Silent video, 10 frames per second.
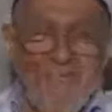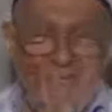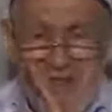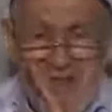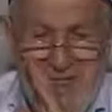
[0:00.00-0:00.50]

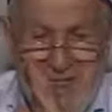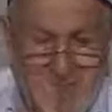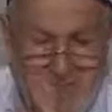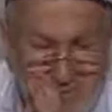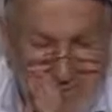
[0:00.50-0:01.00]
Ben
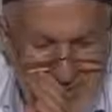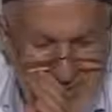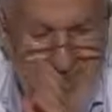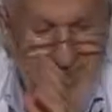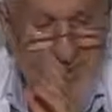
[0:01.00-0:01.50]
senin demiş
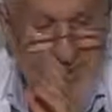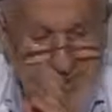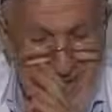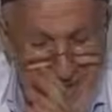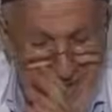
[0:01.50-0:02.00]

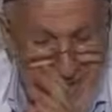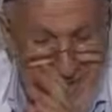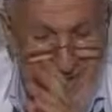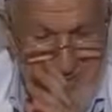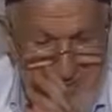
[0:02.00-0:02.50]

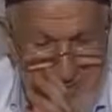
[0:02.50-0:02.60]
hanımınım